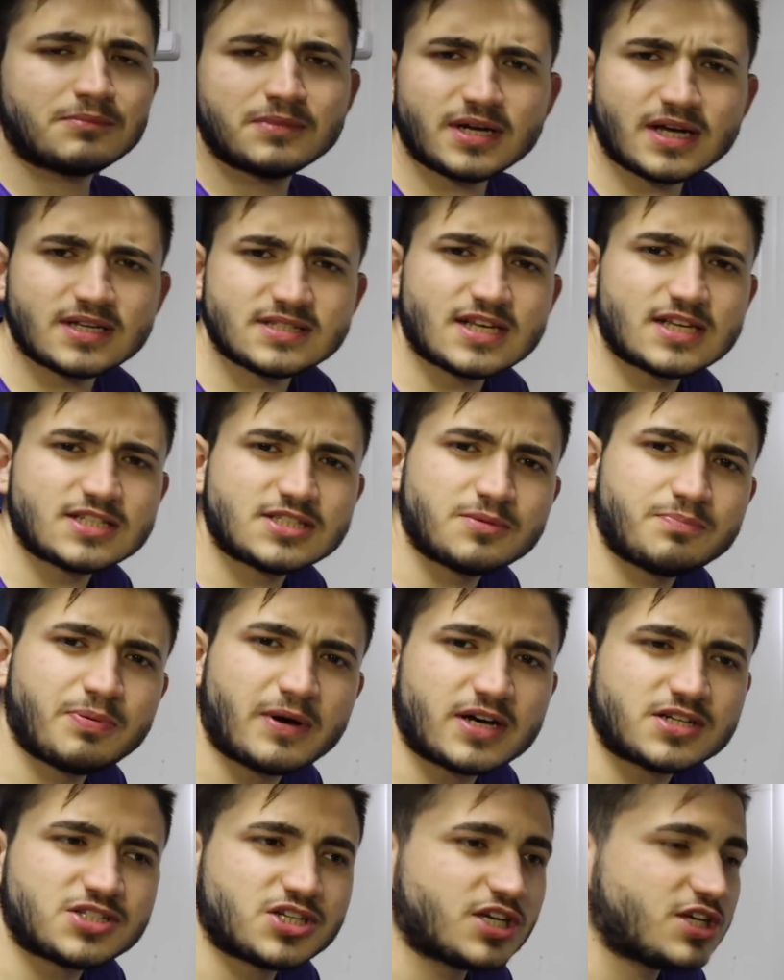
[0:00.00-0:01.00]
Biraz daha
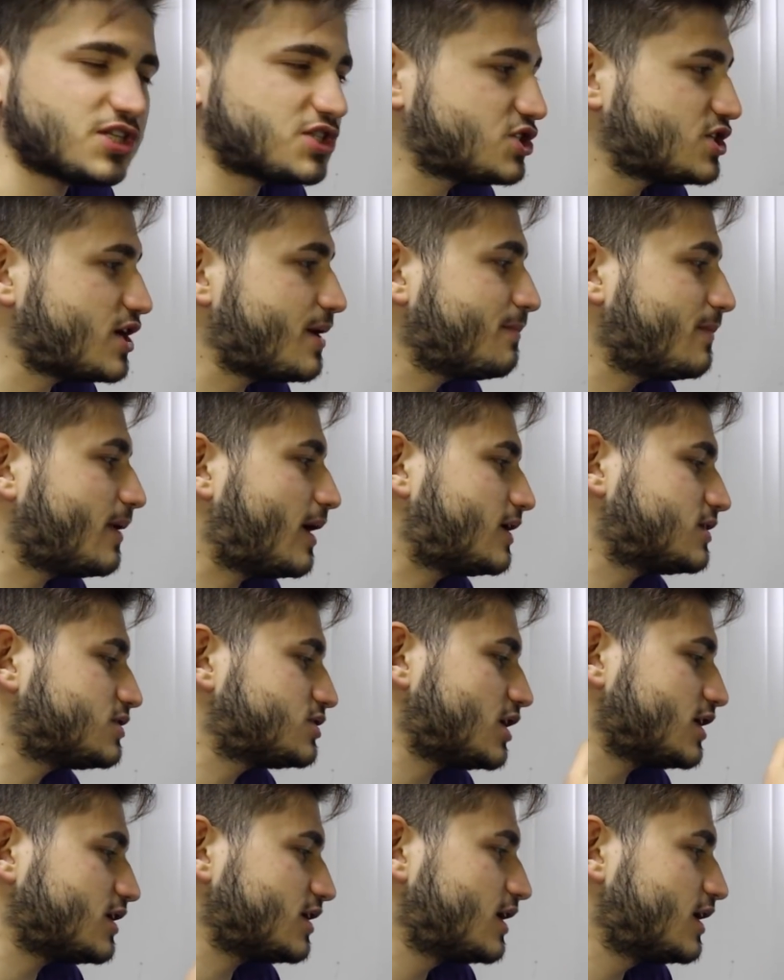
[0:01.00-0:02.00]
siparişe geçeceğim
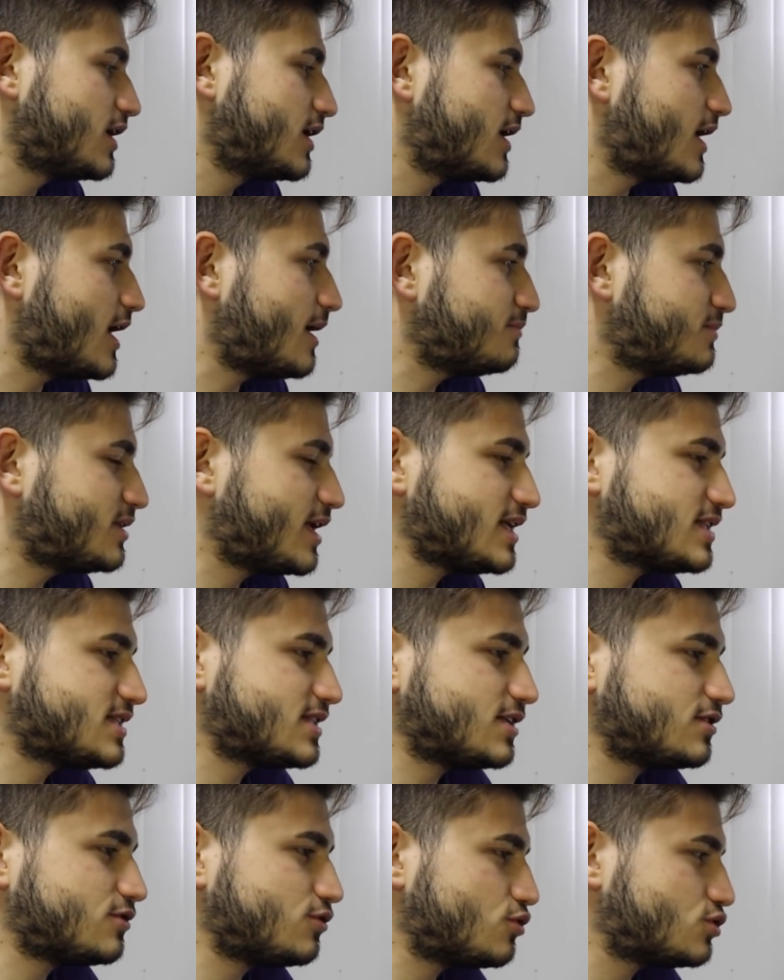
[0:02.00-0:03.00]
ancak hem
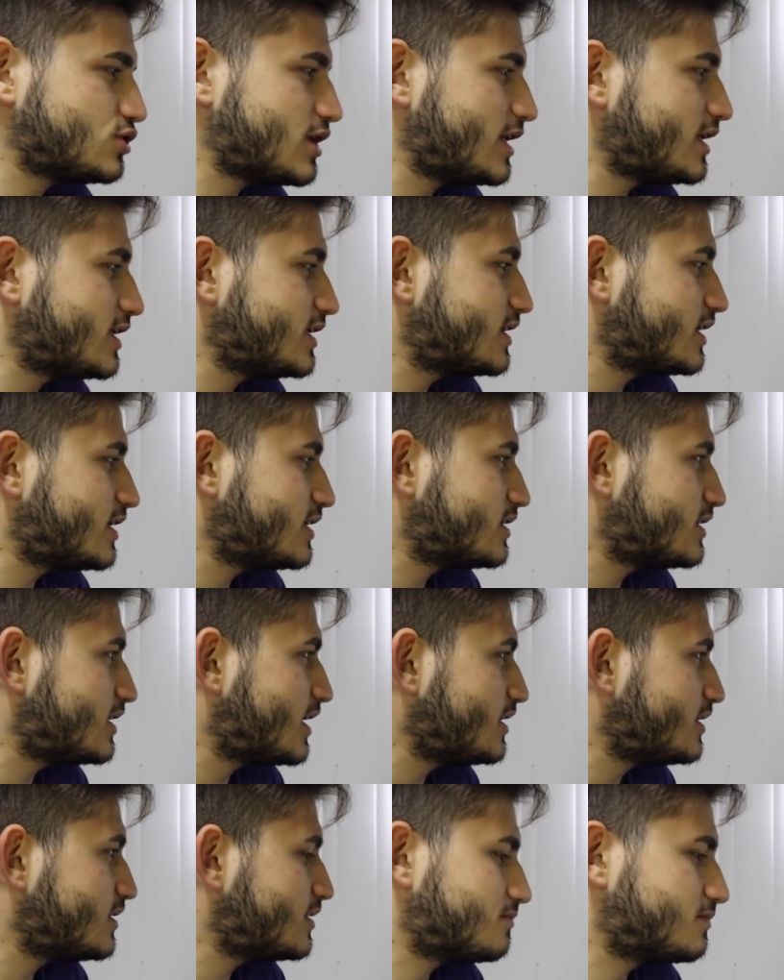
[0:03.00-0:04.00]
Tesla'nın
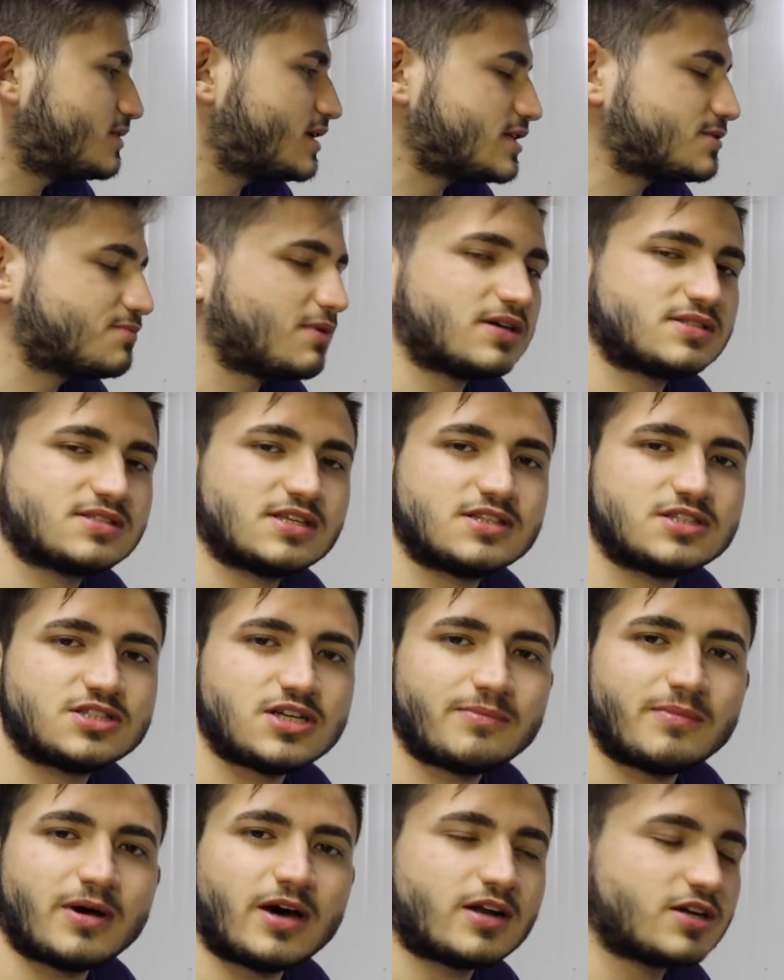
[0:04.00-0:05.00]
özelliklerinden biraz
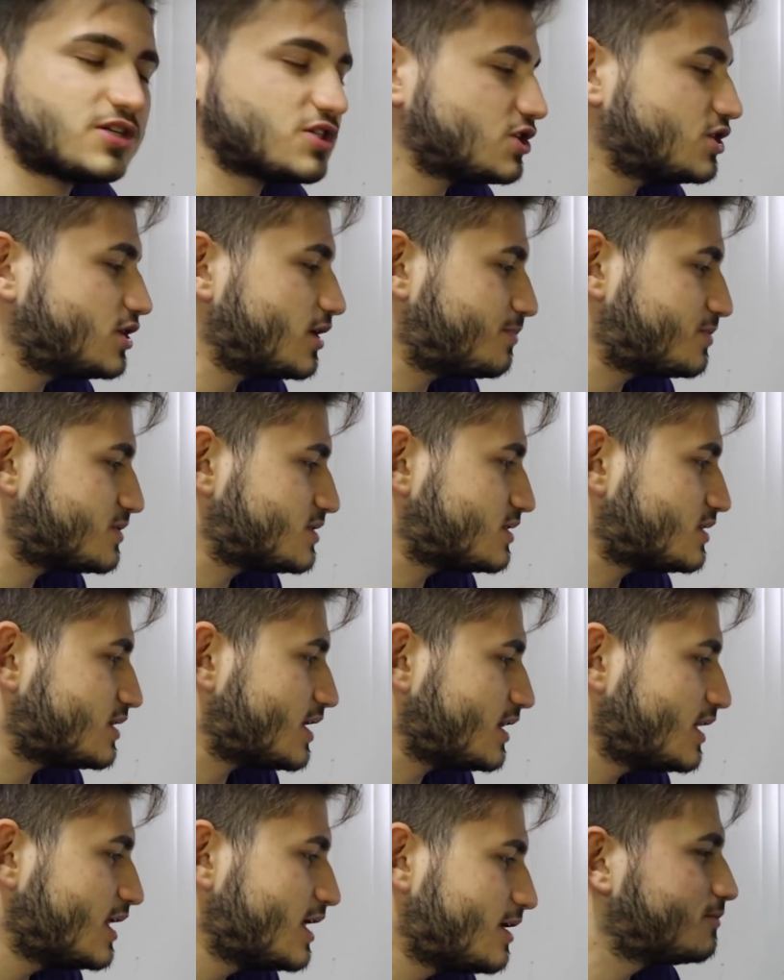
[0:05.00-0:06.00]
bahsedeceğim. Aracın
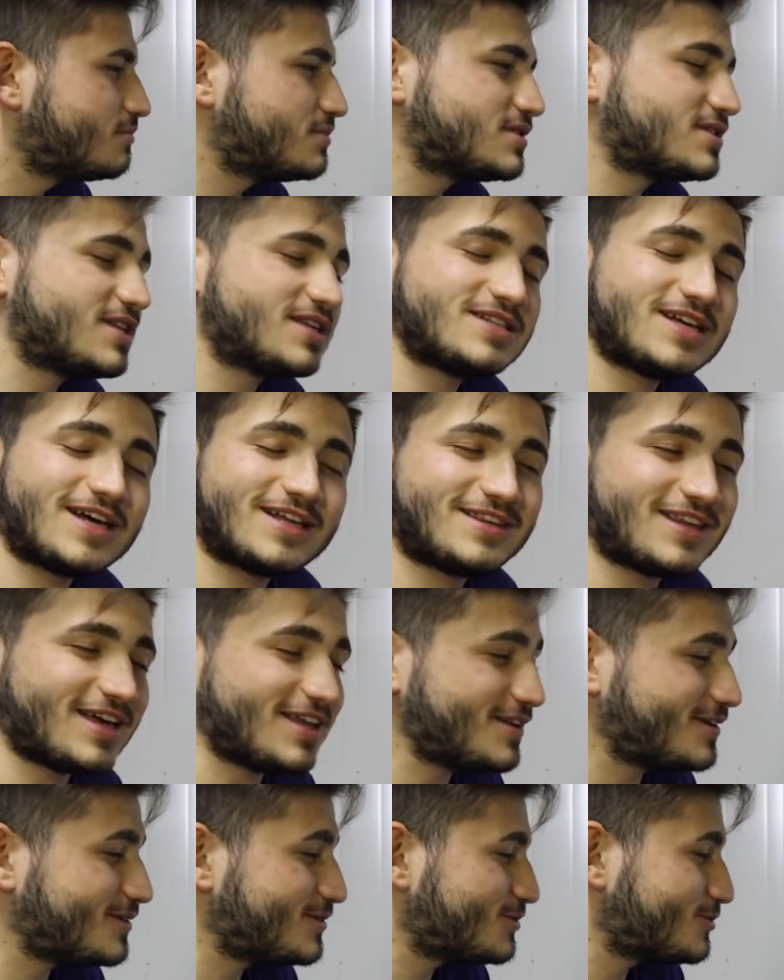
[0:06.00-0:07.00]
yapısından. Biz de
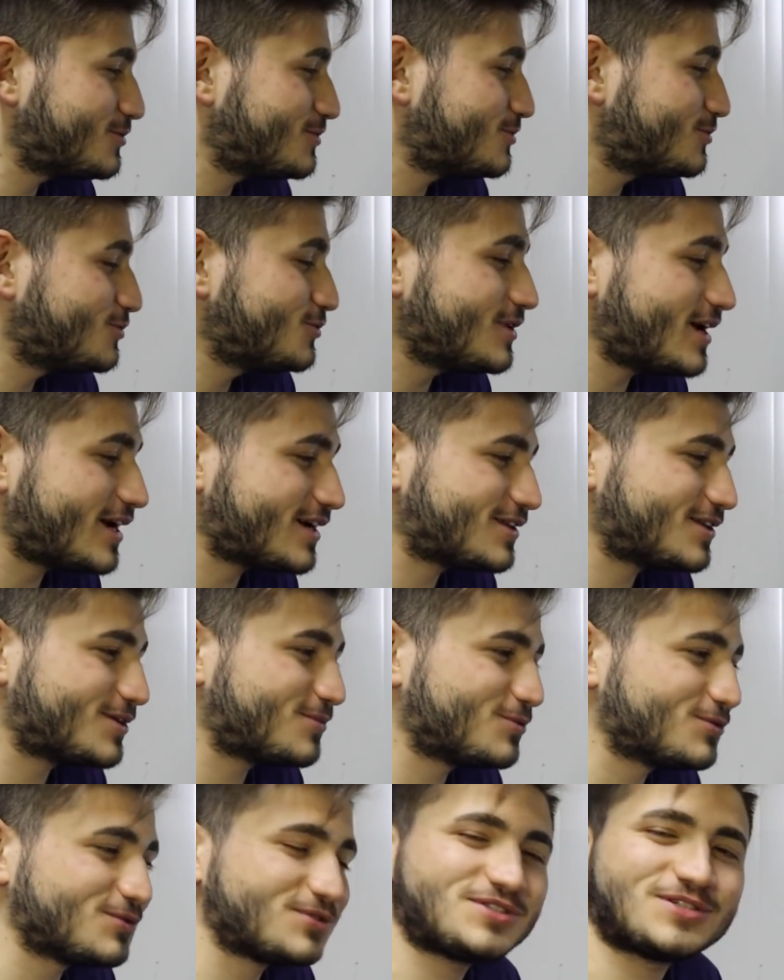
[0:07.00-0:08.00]
zaten
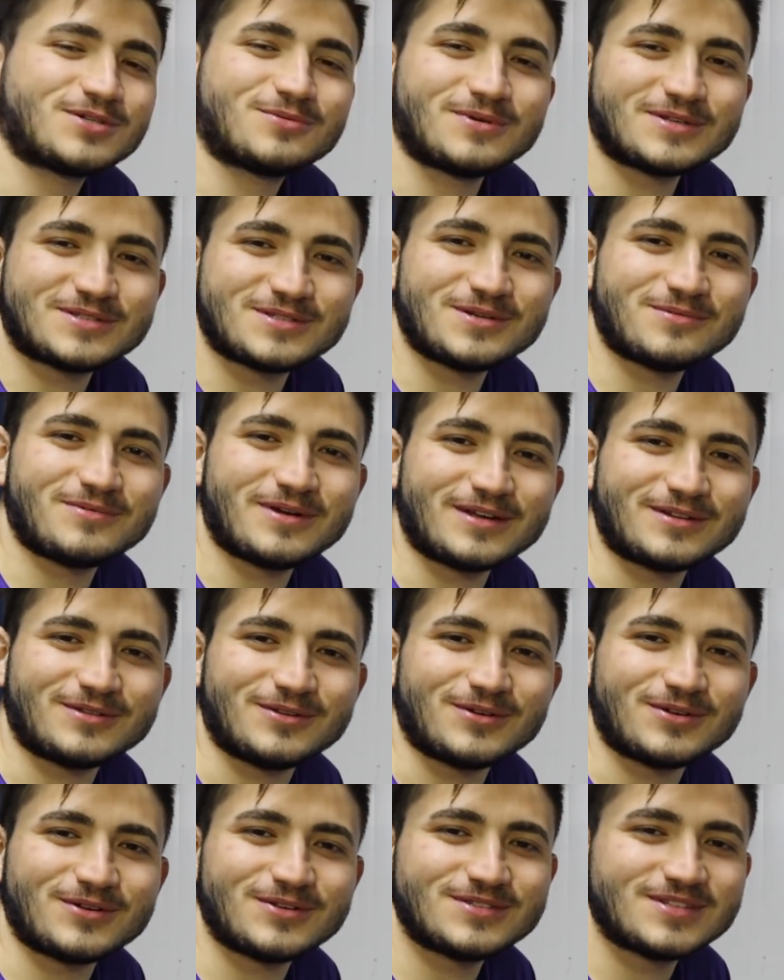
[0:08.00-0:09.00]
günlerdir bunun çıkmasını
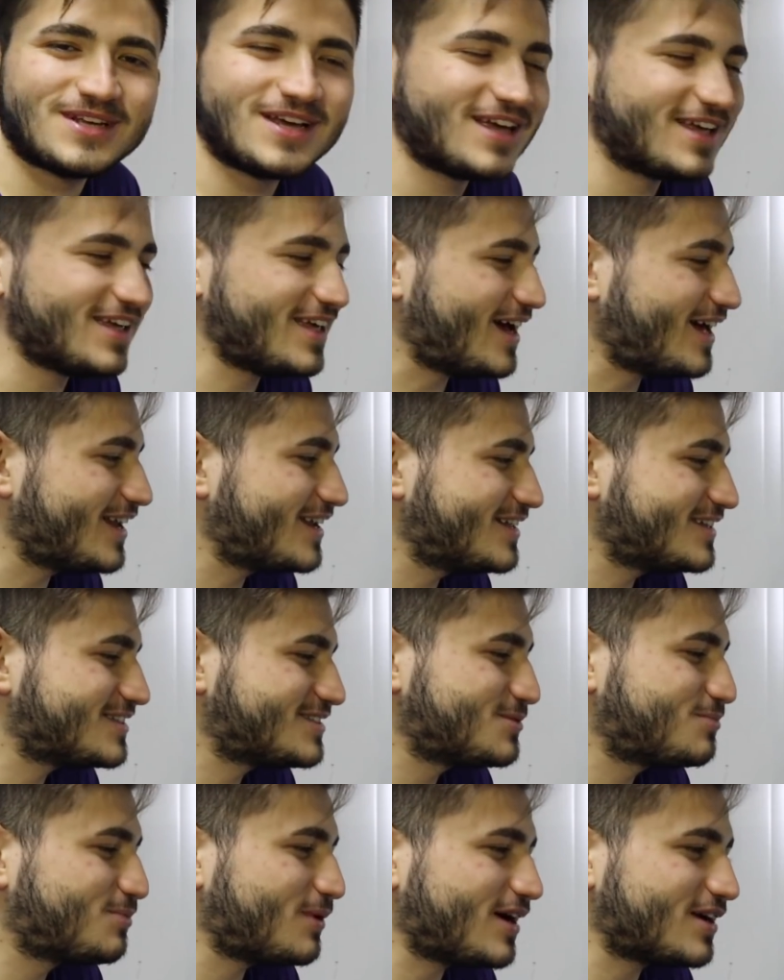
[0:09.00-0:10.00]
bekliyoruz. Yani
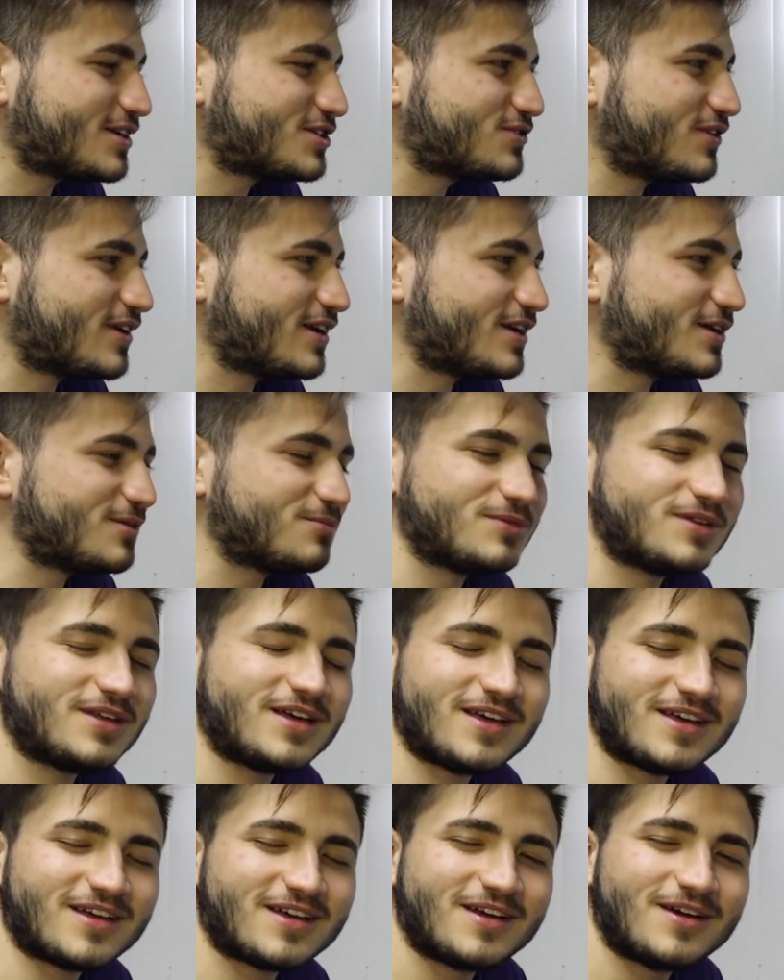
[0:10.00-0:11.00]
sipariş verelim
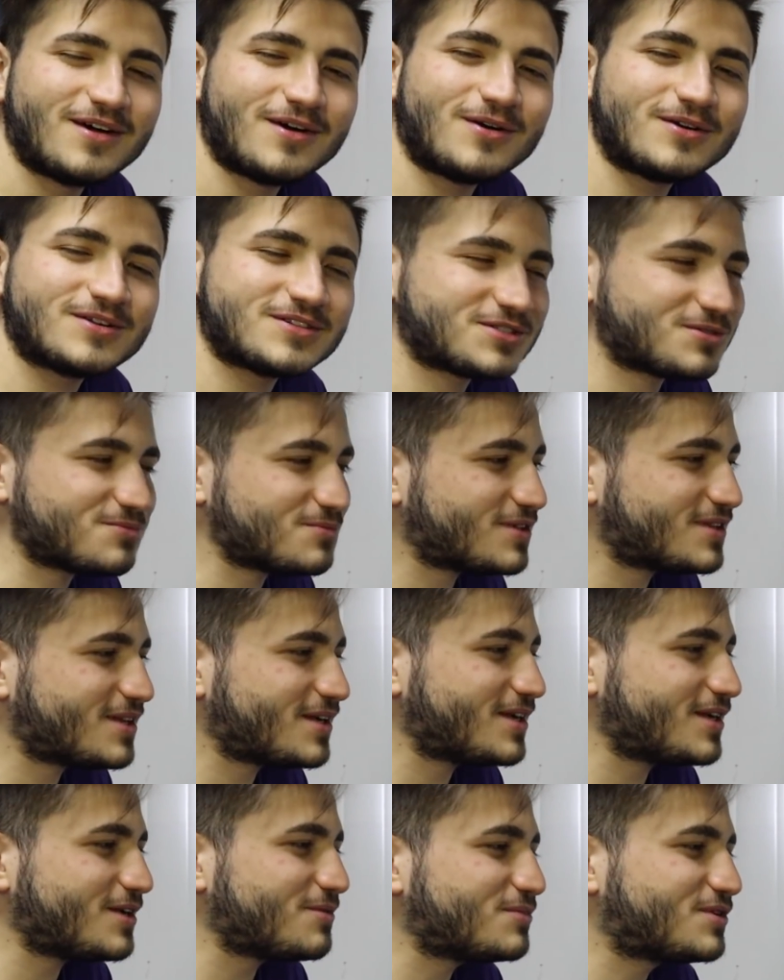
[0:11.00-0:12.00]
diye. Şimdi
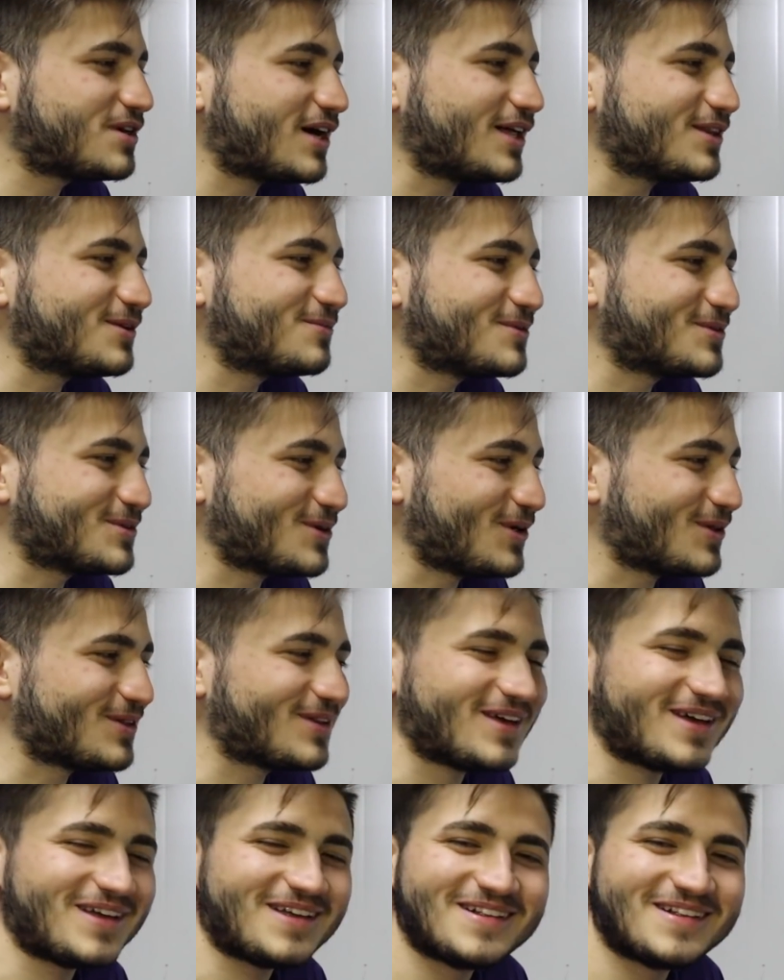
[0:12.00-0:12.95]
de imkanımız oldu.